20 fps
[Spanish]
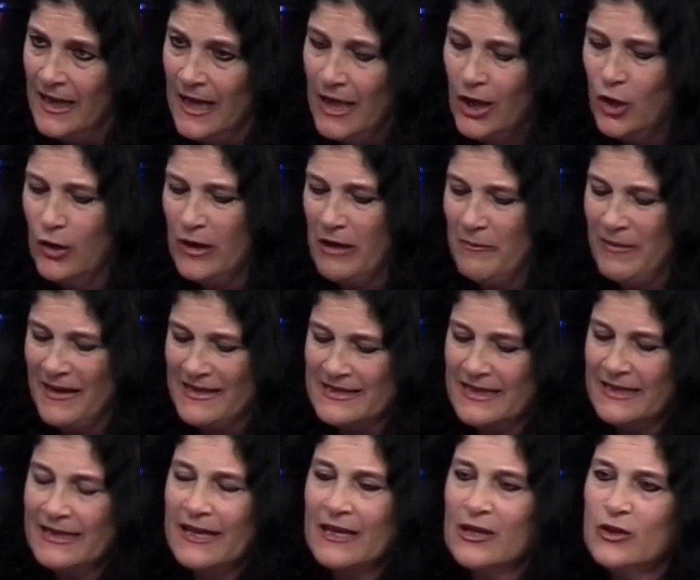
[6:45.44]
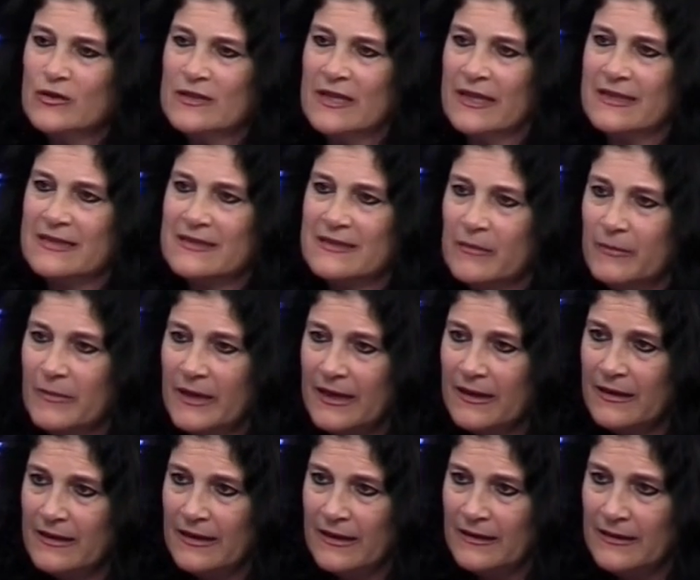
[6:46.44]
Lo que pasa es que hay cosas que se
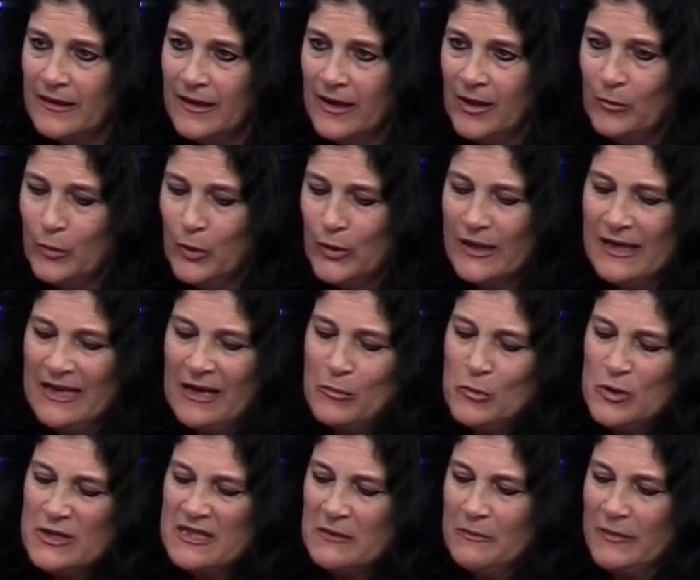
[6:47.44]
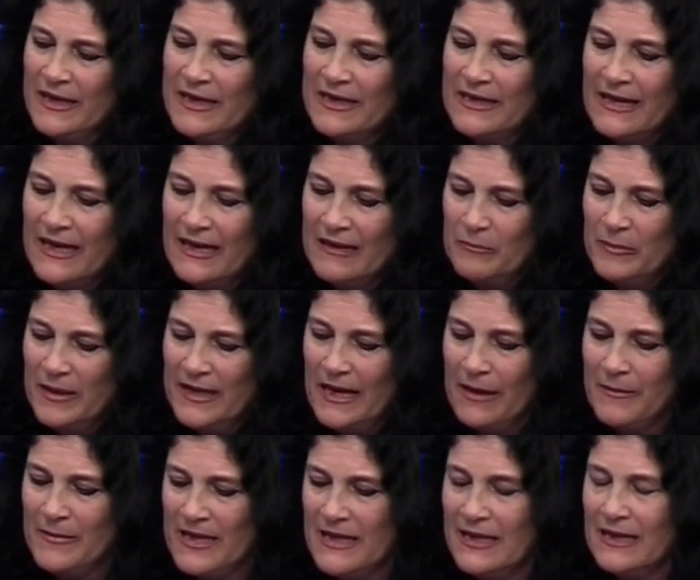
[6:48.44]
mezclan, porque la municipalidad
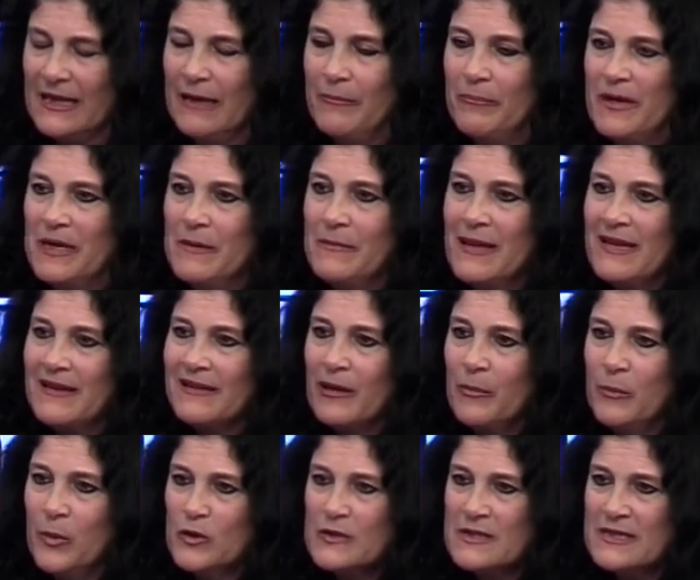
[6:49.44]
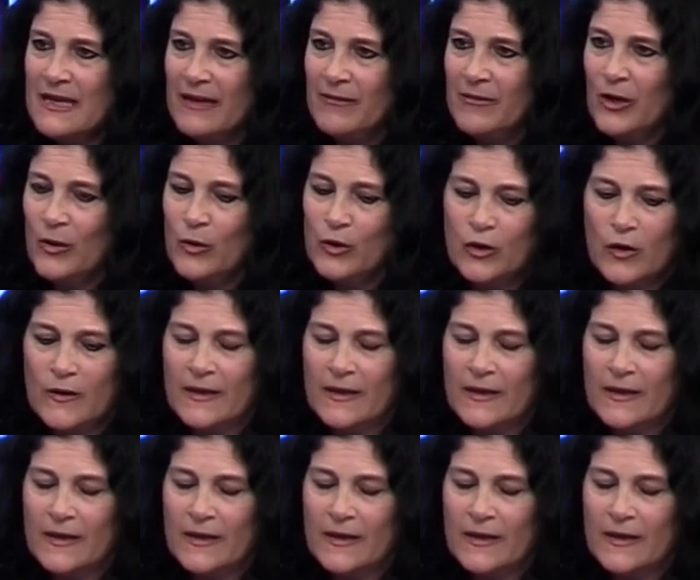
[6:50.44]
para mí es la primer responsable cuando